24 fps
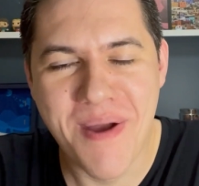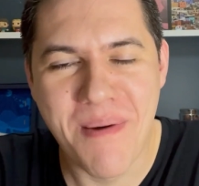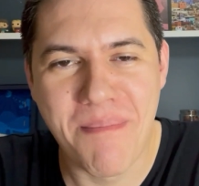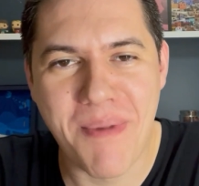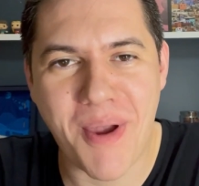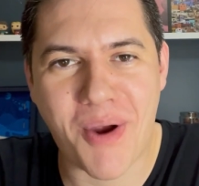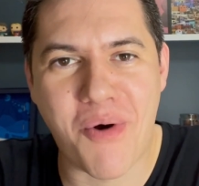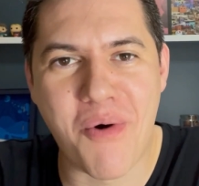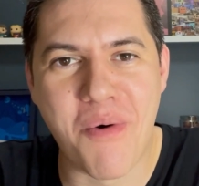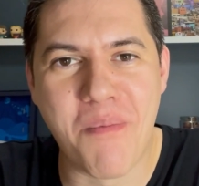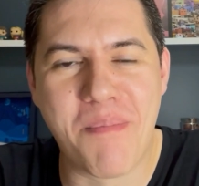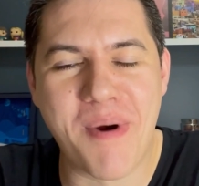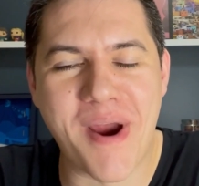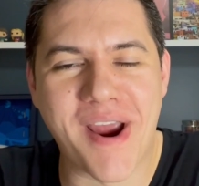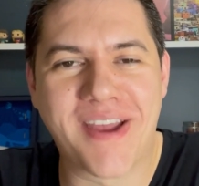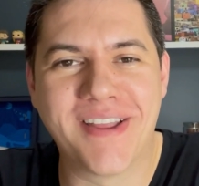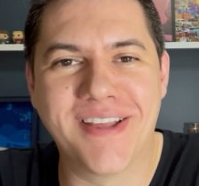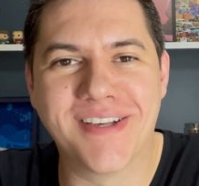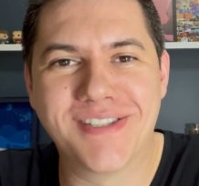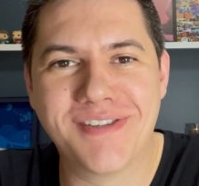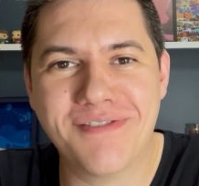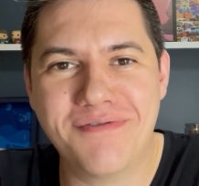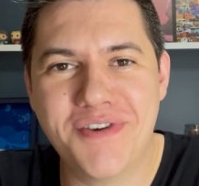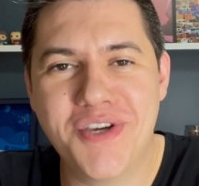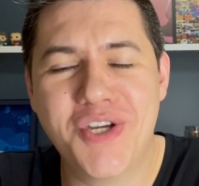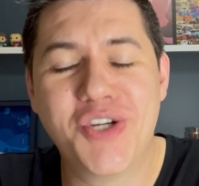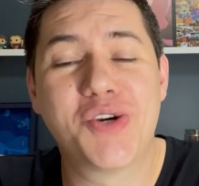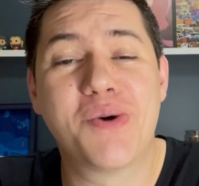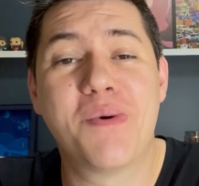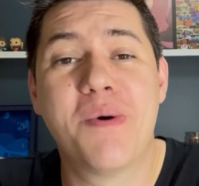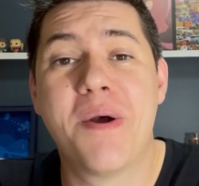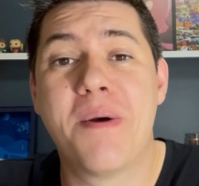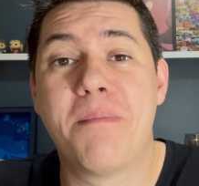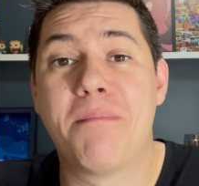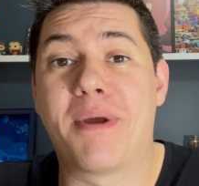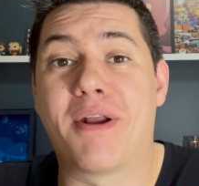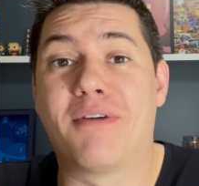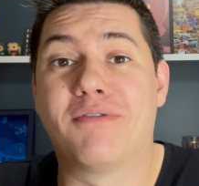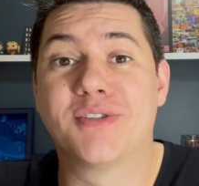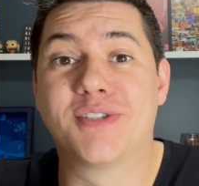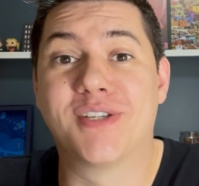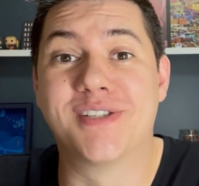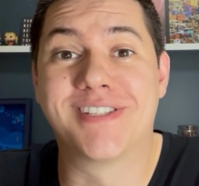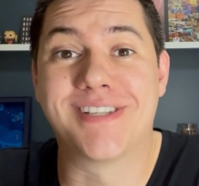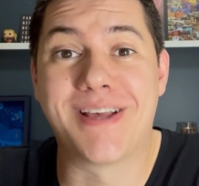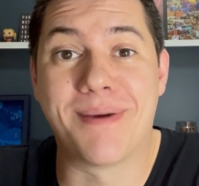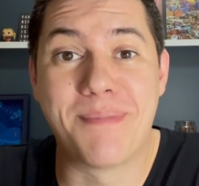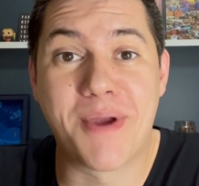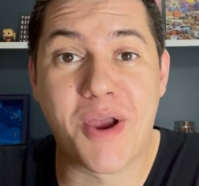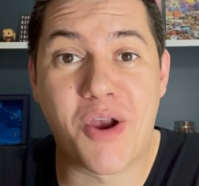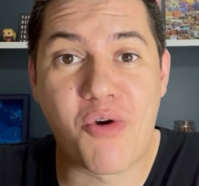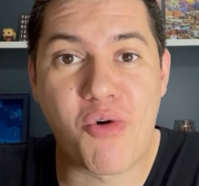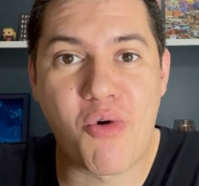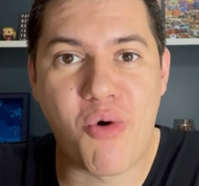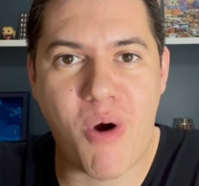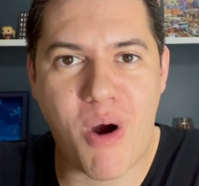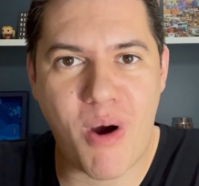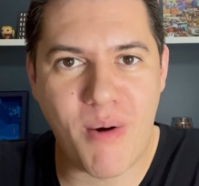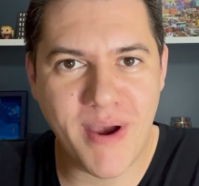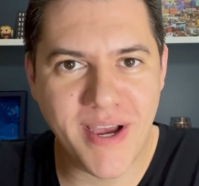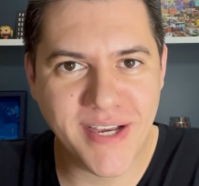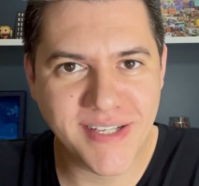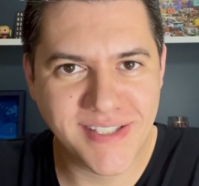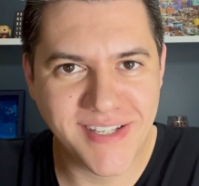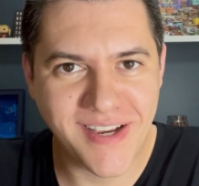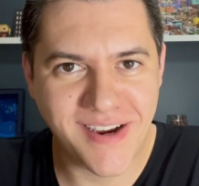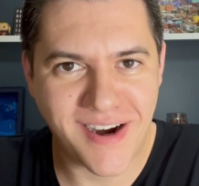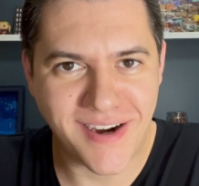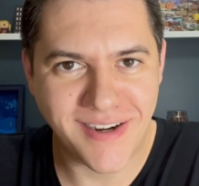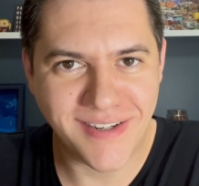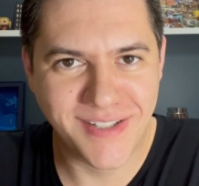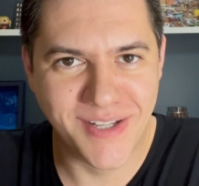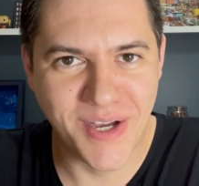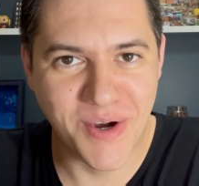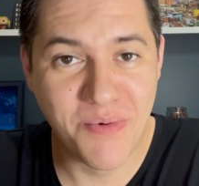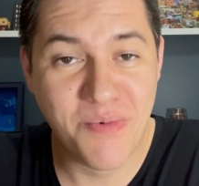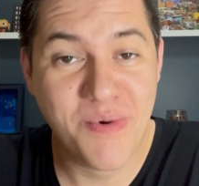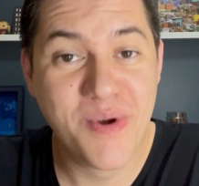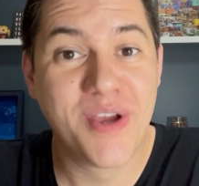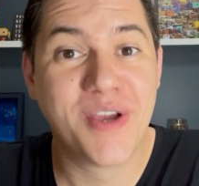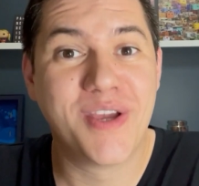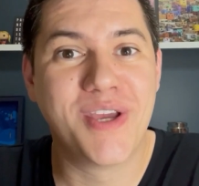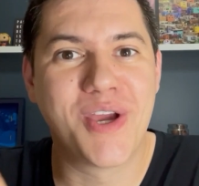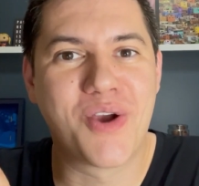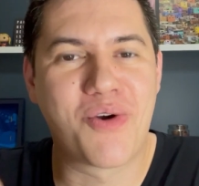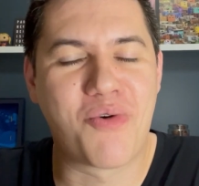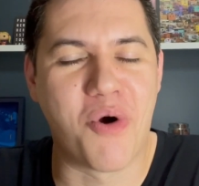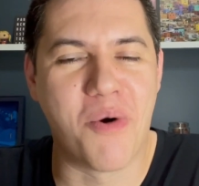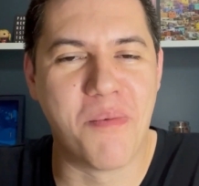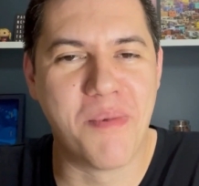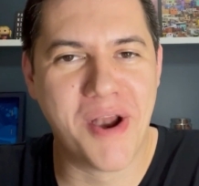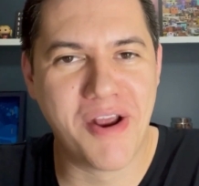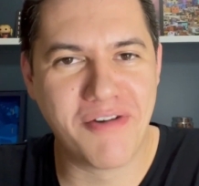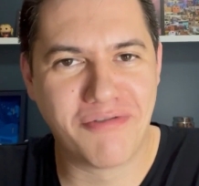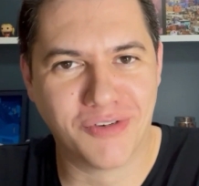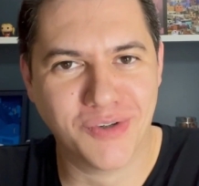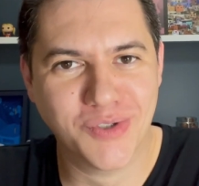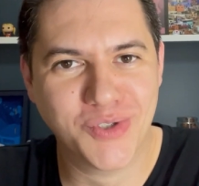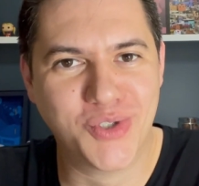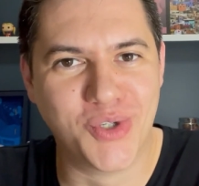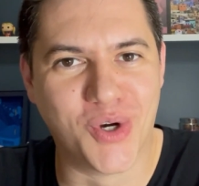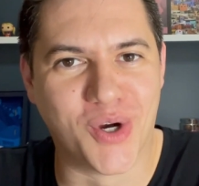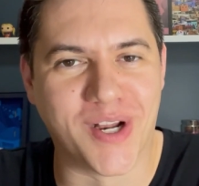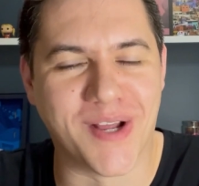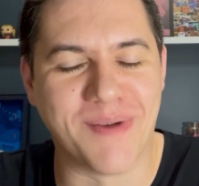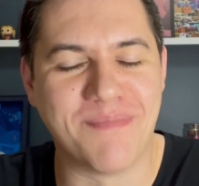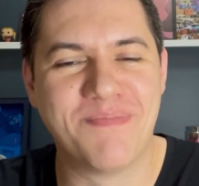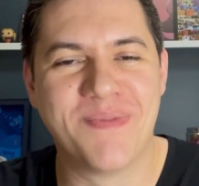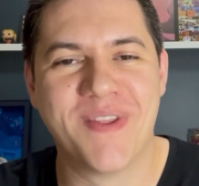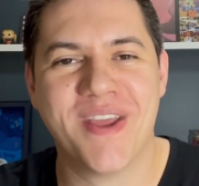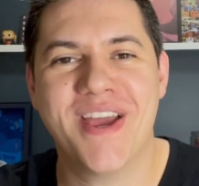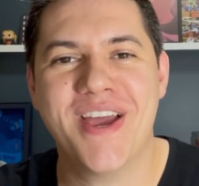Me acompanhe aqui nesse vídeo para você saber qual é esse cartão e como ele funciona.